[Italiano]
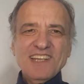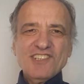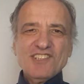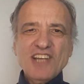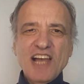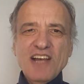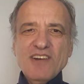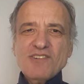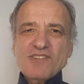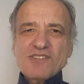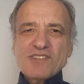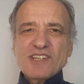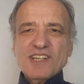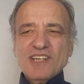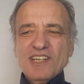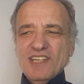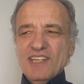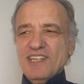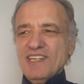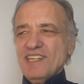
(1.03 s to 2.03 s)
Ciao,
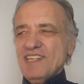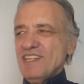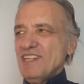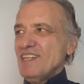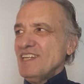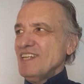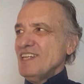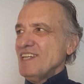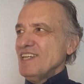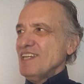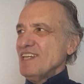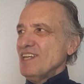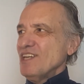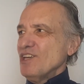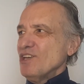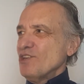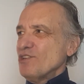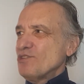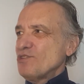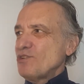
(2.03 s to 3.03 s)

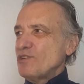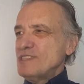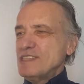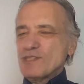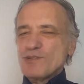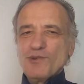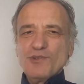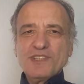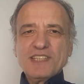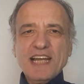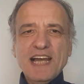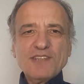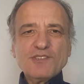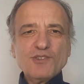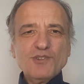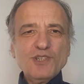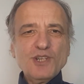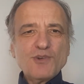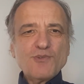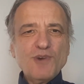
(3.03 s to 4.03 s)
eh, ti ho
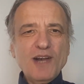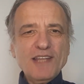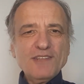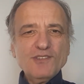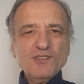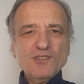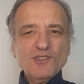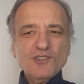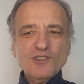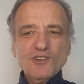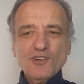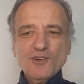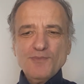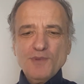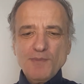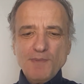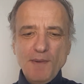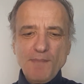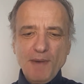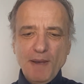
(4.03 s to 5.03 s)
raccontato di quando
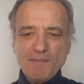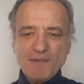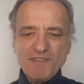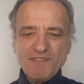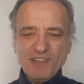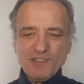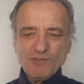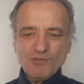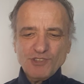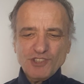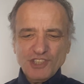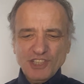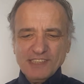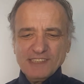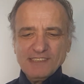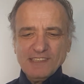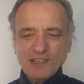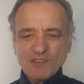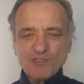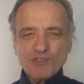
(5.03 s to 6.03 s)
mio papà mi ha fatto
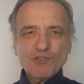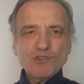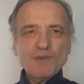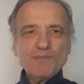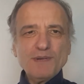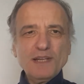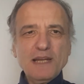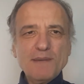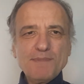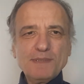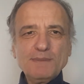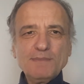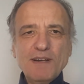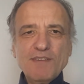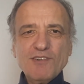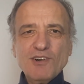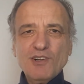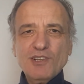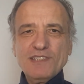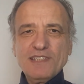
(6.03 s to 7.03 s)
uscire da solo per la prima
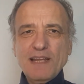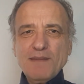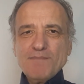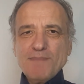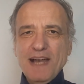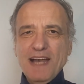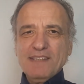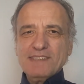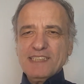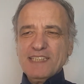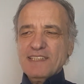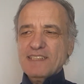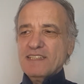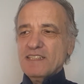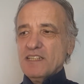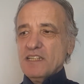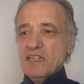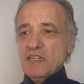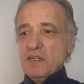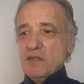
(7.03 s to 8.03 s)
volta al mare
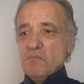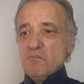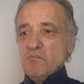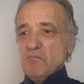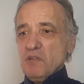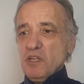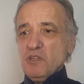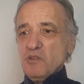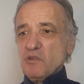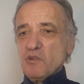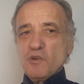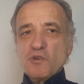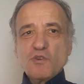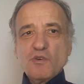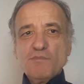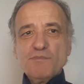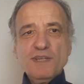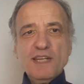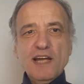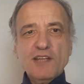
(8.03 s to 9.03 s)
e non ho
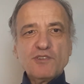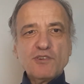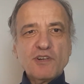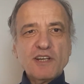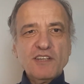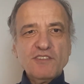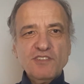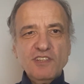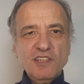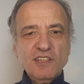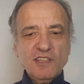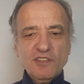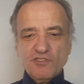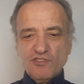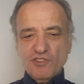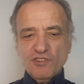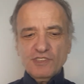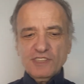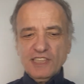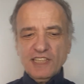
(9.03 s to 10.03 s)
combinato casini,
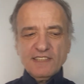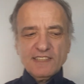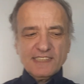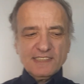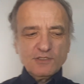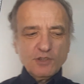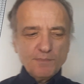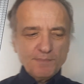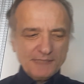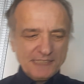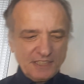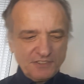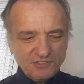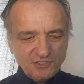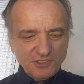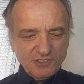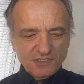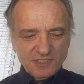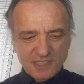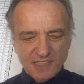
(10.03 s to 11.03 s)
sono rientrato
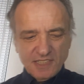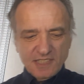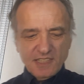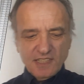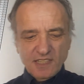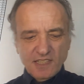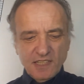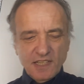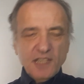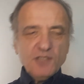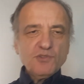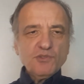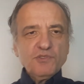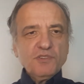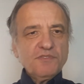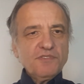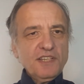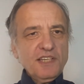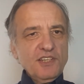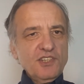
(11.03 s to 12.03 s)
presto e tutti
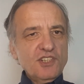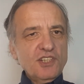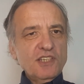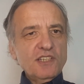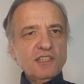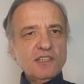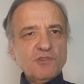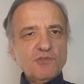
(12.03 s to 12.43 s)
felici.